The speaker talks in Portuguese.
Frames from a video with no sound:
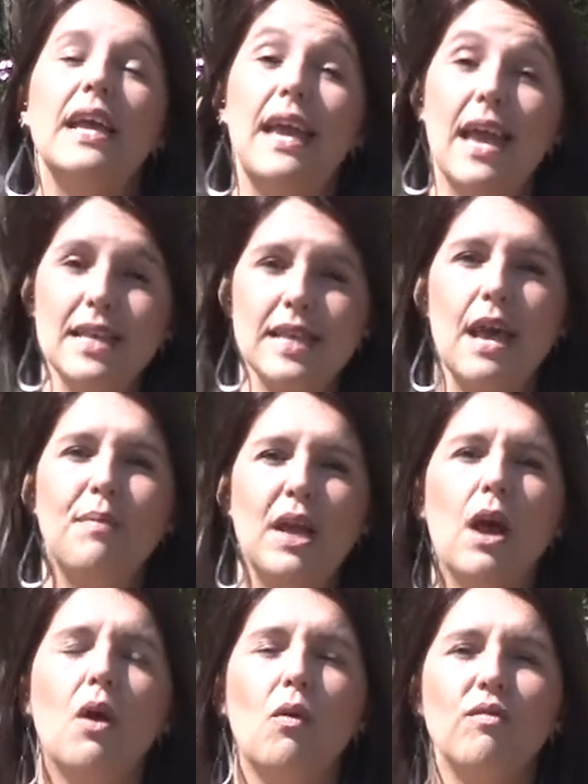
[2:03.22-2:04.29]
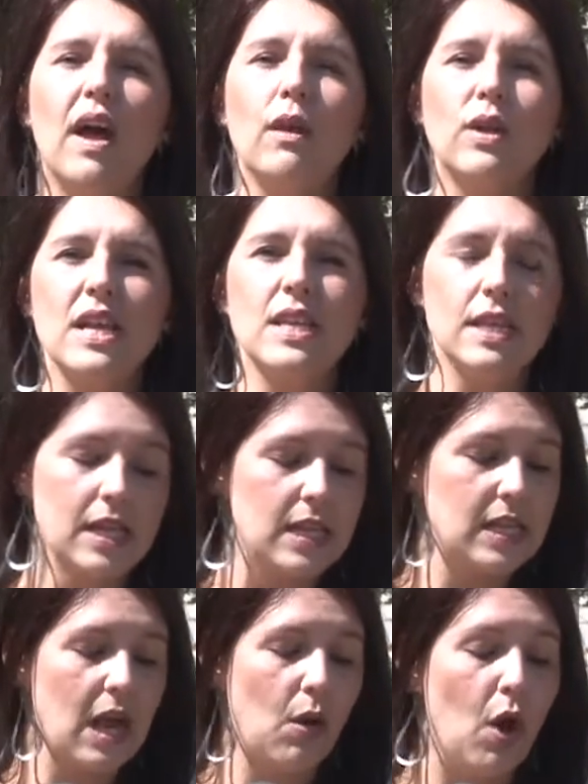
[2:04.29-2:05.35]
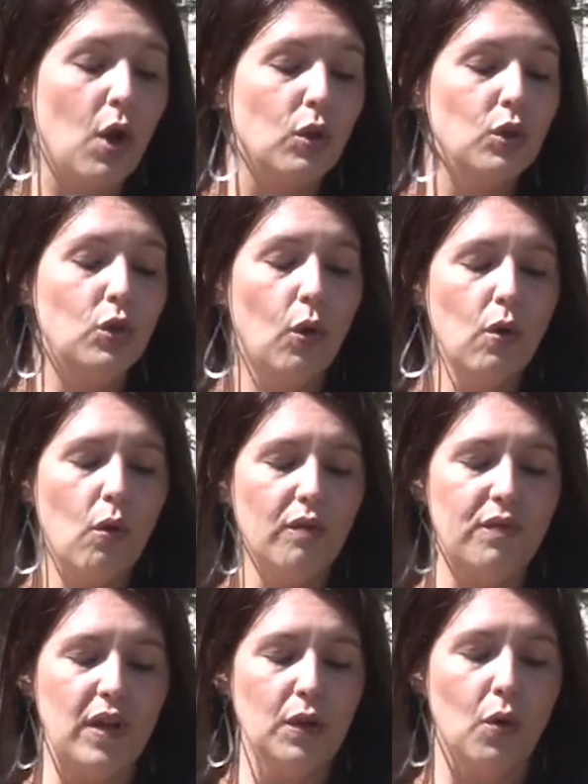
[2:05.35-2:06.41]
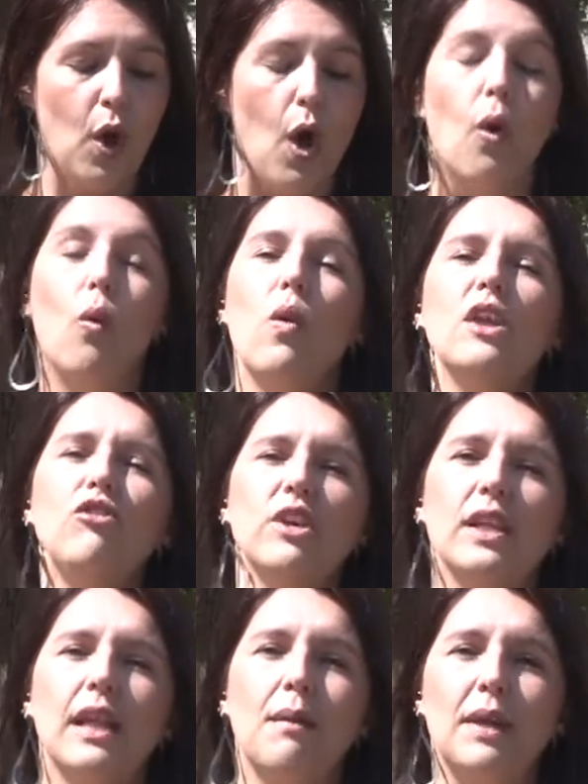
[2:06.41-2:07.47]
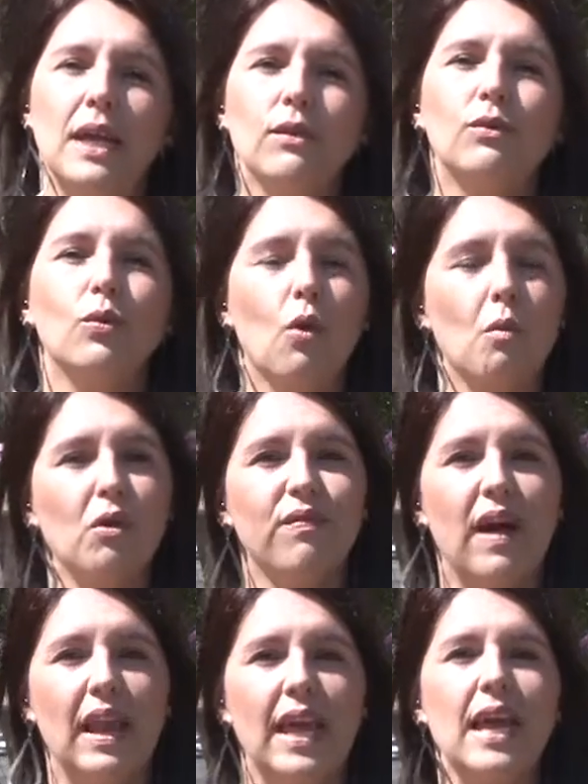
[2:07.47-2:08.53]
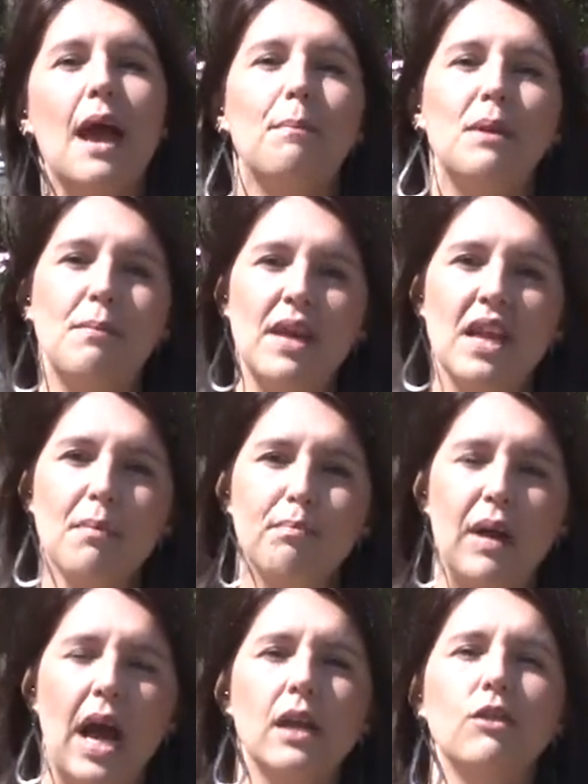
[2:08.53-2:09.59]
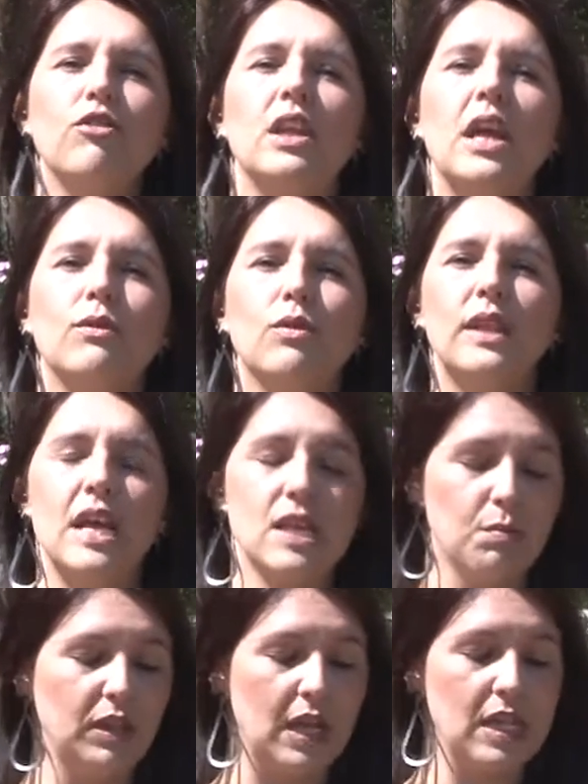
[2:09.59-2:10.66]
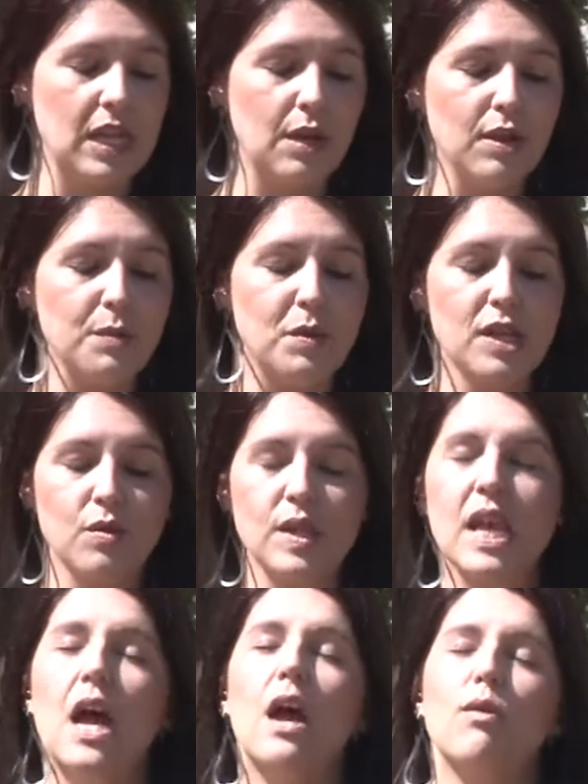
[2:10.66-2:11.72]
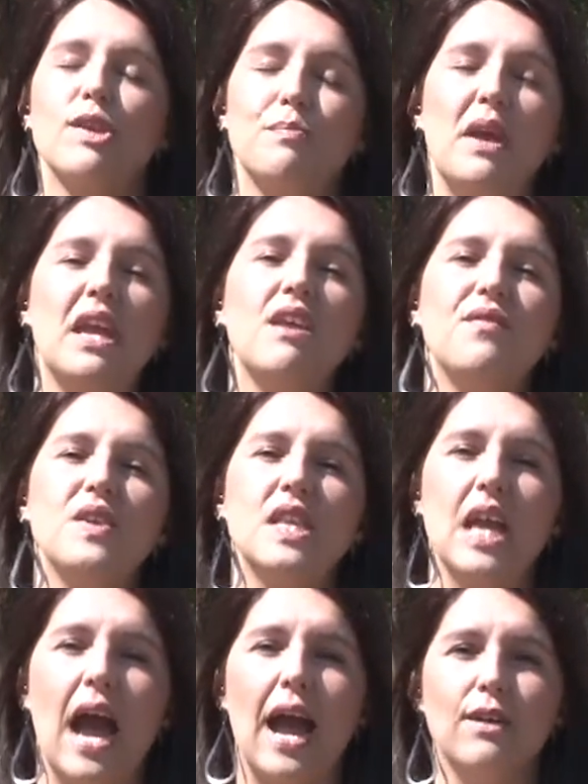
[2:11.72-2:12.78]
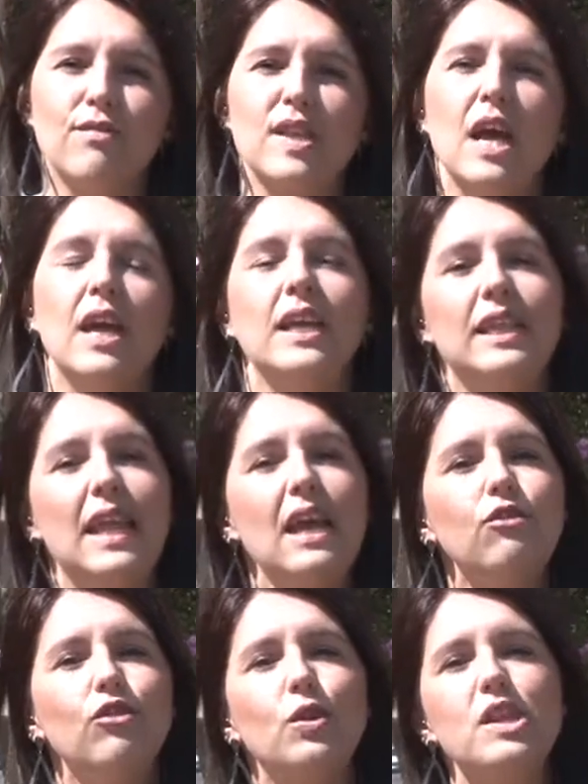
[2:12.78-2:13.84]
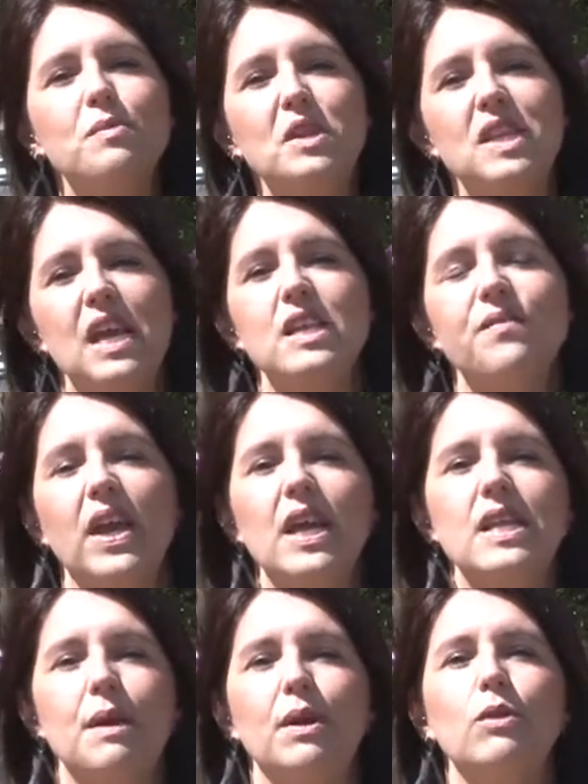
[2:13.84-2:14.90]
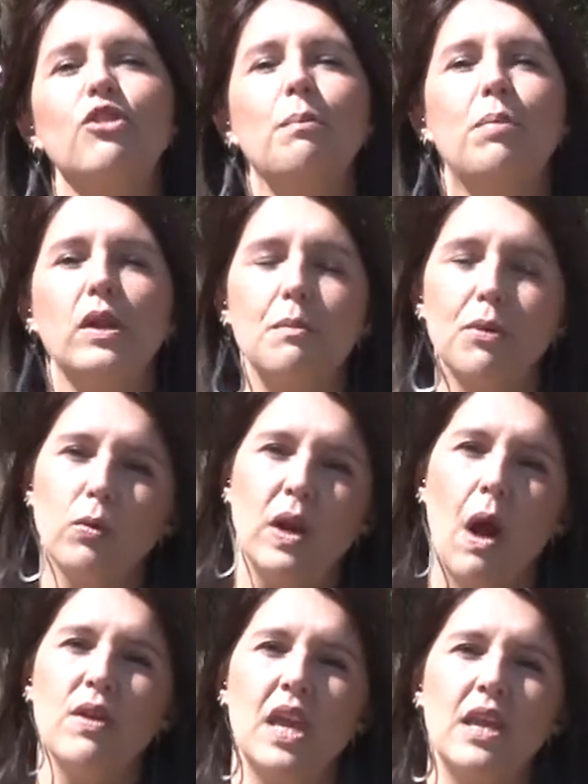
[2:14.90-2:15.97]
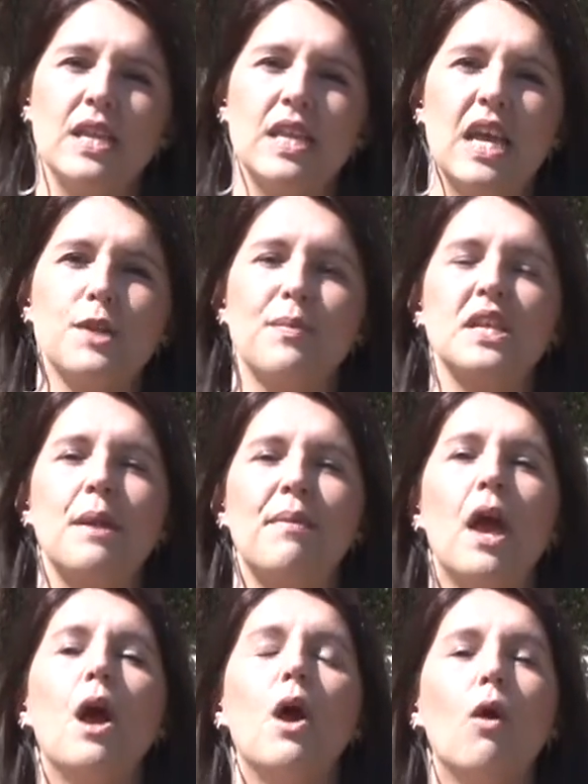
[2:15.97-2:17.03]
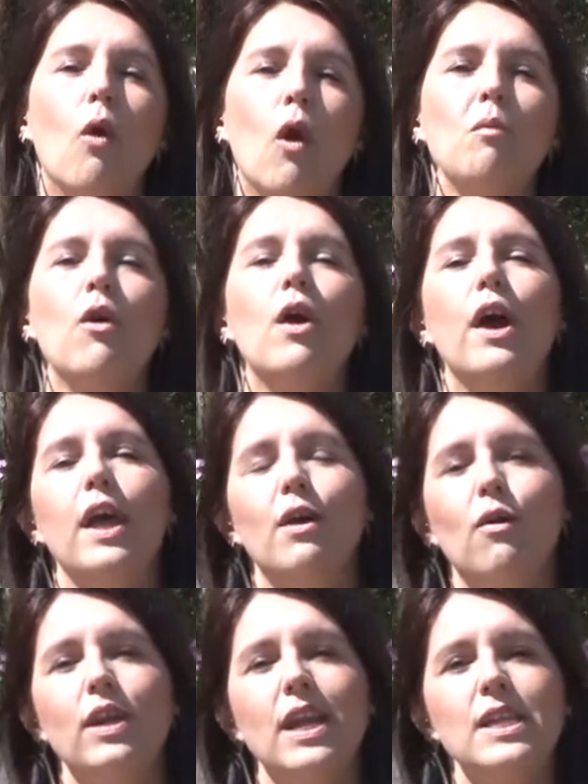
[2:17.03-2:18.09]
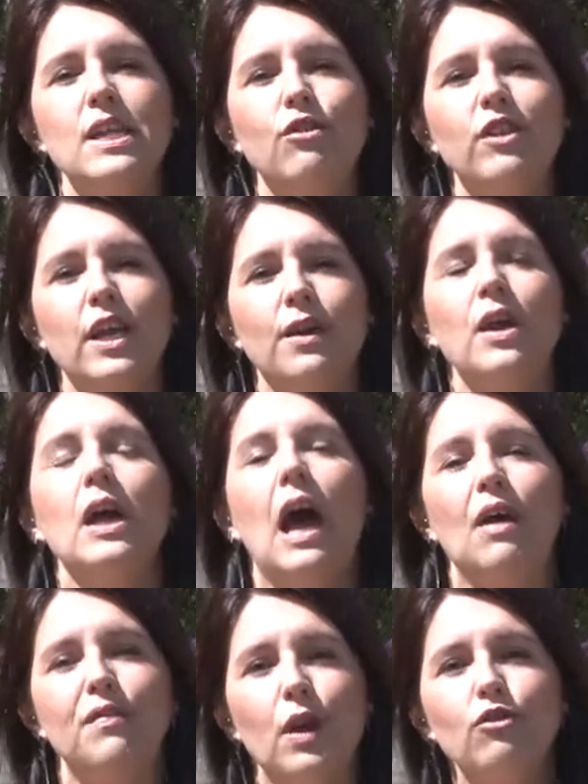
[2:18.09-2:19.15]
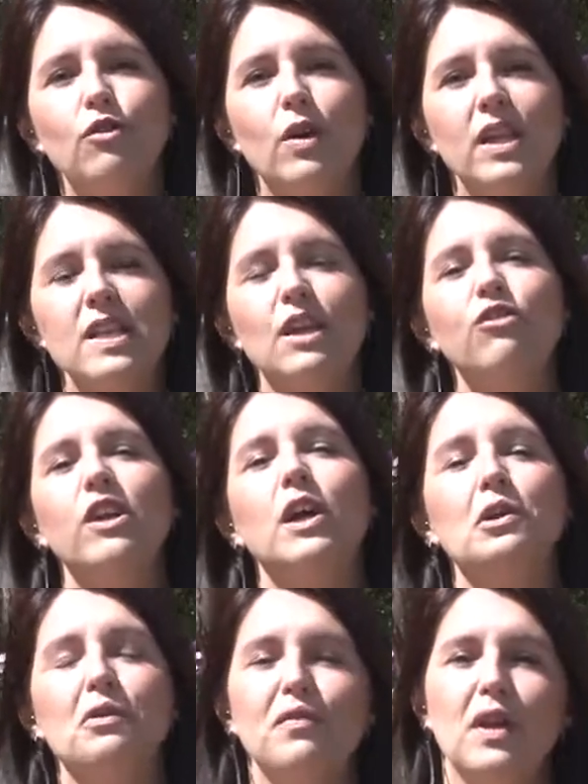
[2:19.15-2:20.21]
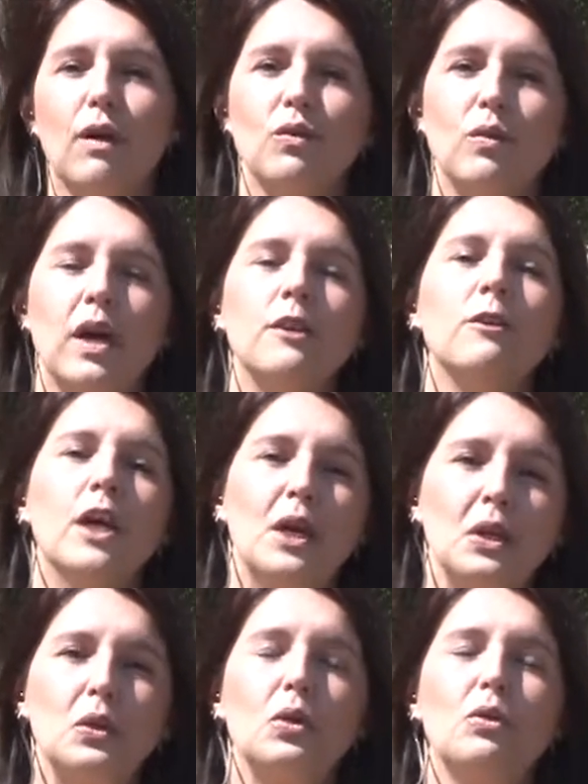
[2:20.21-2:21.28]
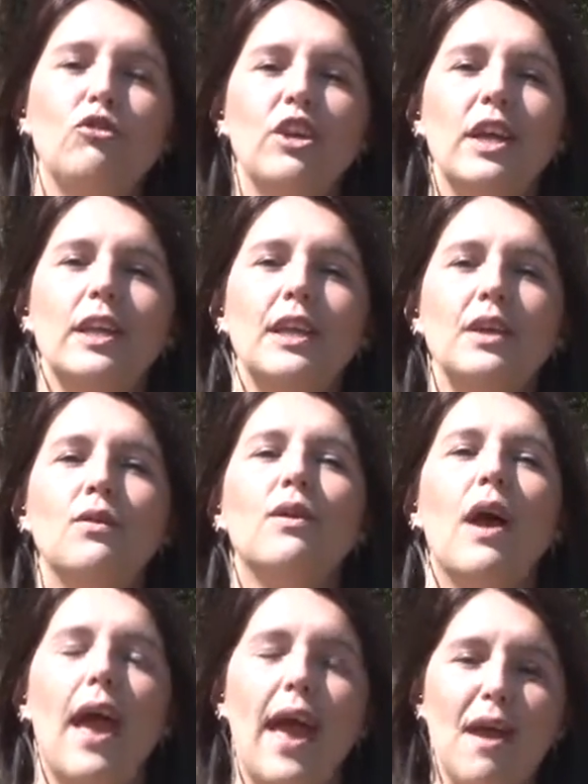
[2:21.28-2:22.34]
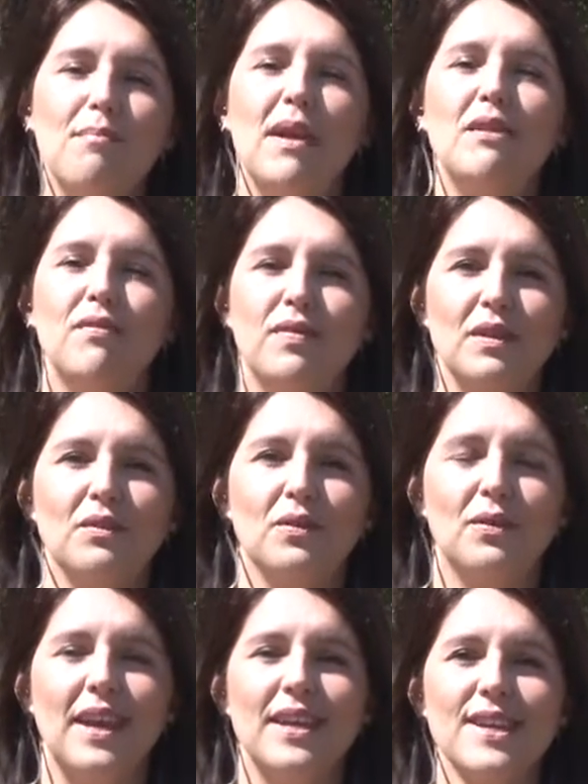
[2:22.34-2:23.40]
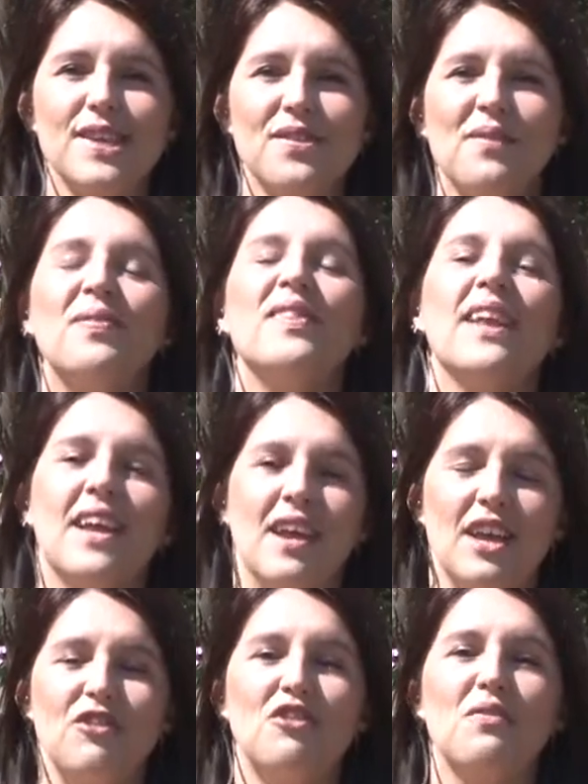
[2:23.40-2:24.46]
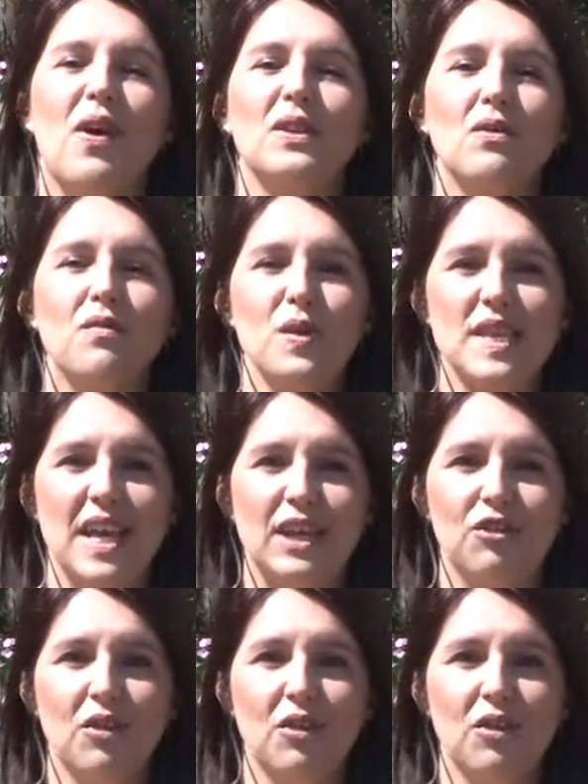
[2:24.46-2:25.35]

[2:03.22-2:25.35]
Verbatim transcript: e recebem um valor assistencial assistencial do governo. O adiantamento, como eu falei, é a primeira parte né, do 13º. As pessoas, os beneficiários que desde 2006 vêm recebendo já podem procurar o INSS para saber como recolher esse dinheiro. Afinal de contas, está chegando o final do ano, todo dinheirinho é bem-vindo, não é isso? A gente volta com você aí,